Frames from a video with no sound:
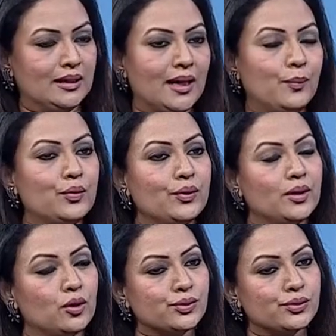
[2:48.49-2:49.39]
তারপরে ওই
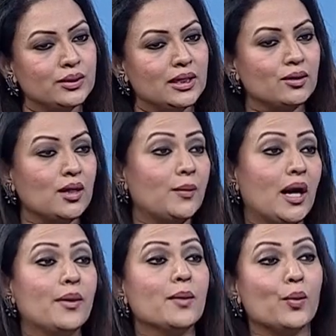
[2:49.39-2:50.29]
কষ্ট নিয়ে কিন্তু আমি
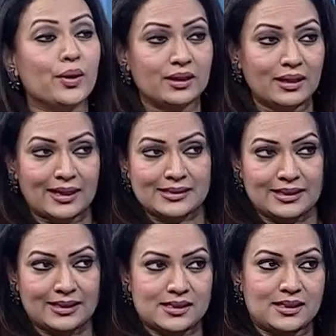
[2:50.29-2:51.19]
আবার পরের দিন কাজে
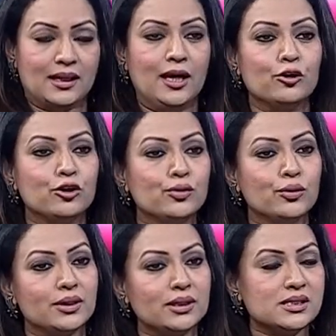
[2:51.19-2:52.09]
গিয়েছি তো
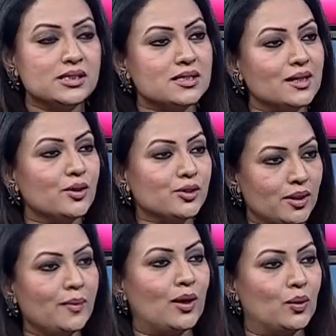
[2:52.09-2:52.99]
টোটাল জিনিসটাই তো
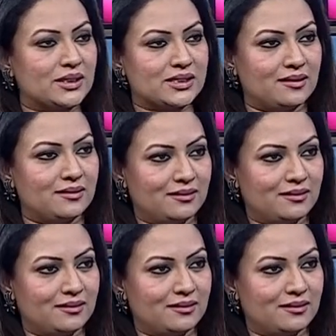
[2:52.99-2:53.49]
আসলে ভালোবাসা